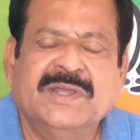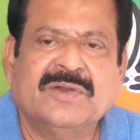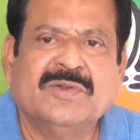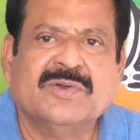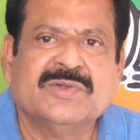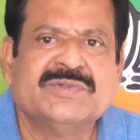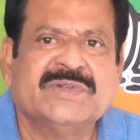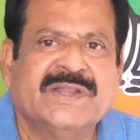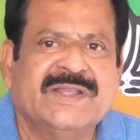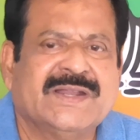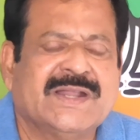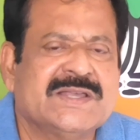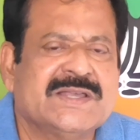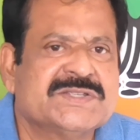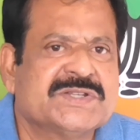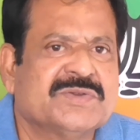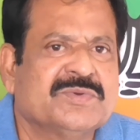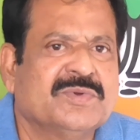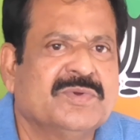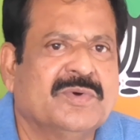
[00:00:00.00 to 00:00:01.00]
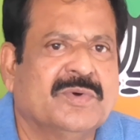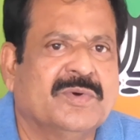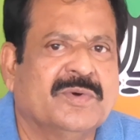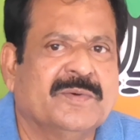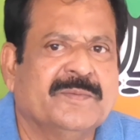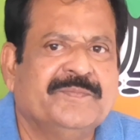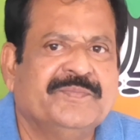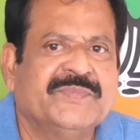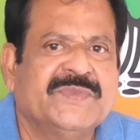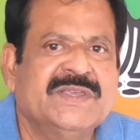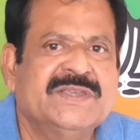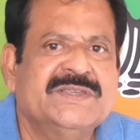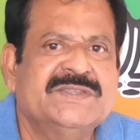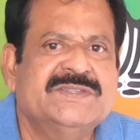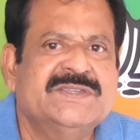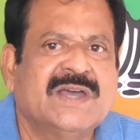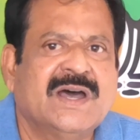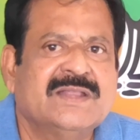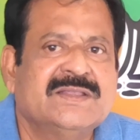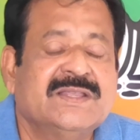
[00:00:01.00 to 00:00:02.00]
ఈ రోజున ఈ రాష్ట్రంలో ఈ
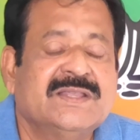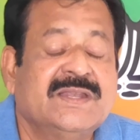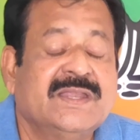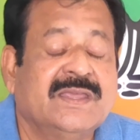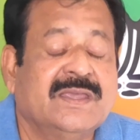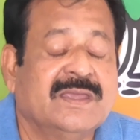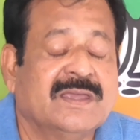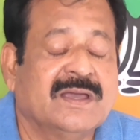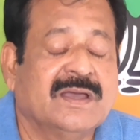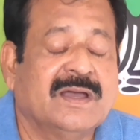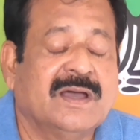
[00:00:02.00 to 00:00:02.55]
జాతిని